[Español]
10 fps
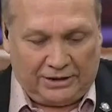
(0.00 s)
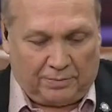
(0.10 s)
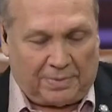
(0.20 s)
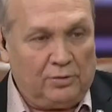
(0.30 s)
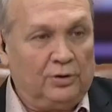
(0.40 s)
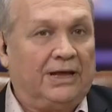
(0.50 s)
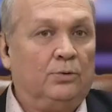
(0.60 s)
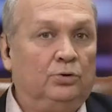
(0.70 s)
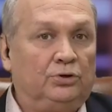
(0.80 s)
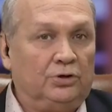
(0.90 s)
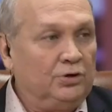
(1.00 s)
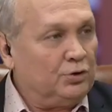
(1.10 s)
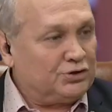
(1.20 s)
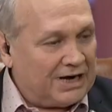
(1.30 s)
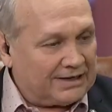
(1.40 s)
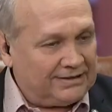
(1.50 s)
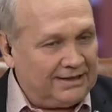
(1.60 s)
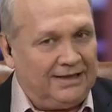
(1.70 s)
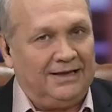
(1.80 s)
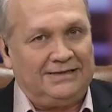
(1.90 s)
querido Pablo, qué gusto
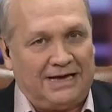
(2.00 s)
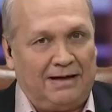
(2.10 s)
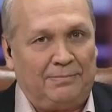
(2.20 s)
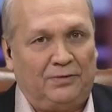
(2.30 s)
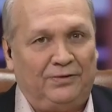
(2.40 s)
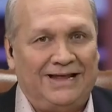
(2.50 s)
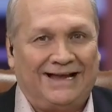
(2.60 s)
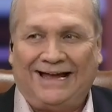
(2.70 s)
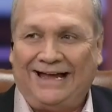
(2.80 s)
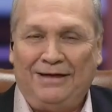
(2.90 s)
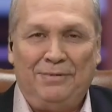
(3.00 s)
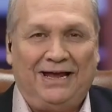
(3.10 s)
encontrarte ya por fin acá en